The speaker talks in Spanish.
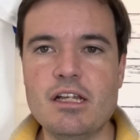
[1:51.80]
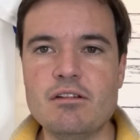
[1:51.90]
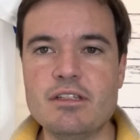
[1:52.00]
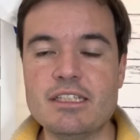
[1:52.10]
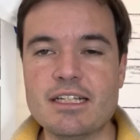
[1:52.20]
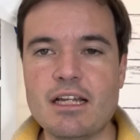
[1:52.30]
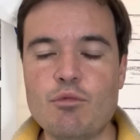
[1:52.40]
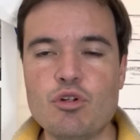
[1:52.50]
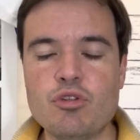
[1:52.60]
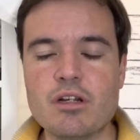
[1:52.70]
desde que ha
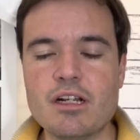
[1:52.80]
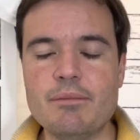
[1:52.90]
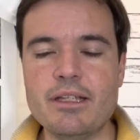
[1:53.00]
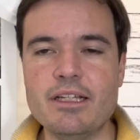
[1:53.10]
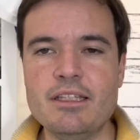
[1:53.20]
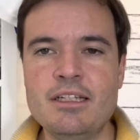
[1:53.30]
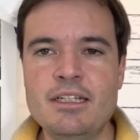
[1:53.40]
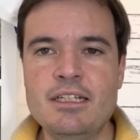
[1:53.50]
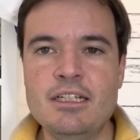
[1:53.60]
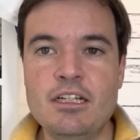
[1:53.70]
vuelto al Real Madrid,
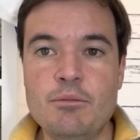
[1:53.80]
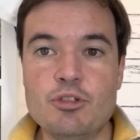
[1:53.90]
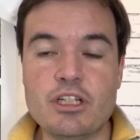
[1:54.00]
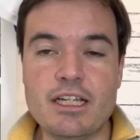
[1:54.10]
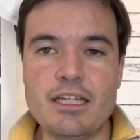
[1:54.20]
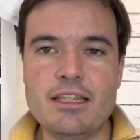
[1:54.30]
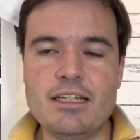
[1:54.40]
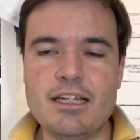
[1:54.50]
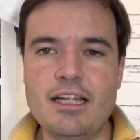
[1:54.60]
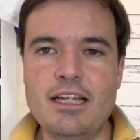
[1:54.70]
pues hay que
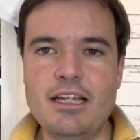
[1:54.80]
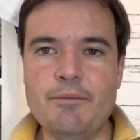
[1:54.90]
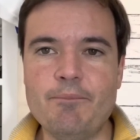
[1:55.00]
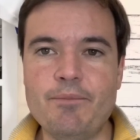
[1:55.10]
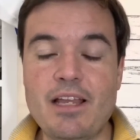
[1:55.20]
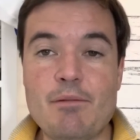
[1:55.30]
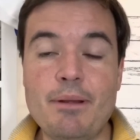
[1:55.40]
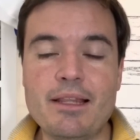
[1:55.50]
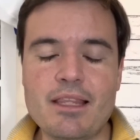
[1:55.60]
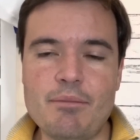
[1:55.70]
decir que el
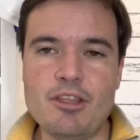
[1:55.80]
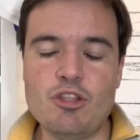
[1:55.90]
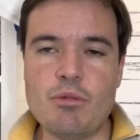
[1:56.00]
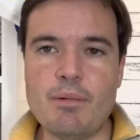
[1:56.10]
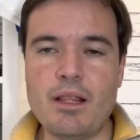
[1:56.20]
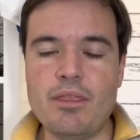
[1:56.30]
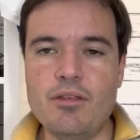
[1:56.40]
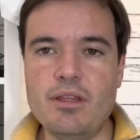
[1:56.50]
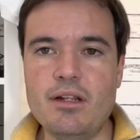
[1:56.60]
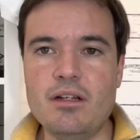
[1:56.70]
planteamiento me pareció
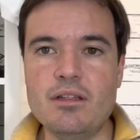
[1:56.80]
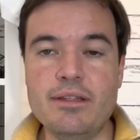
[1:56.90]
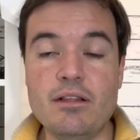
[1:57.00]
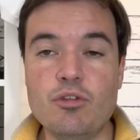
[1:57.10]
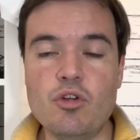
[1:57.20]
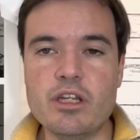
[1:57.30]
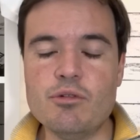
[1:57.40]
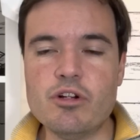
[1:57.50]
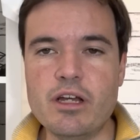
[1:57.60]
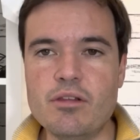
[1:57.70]
del, todo
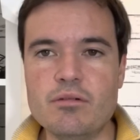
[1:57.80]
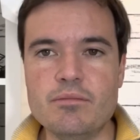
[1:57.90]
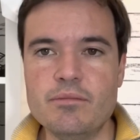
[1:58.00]
equivocado.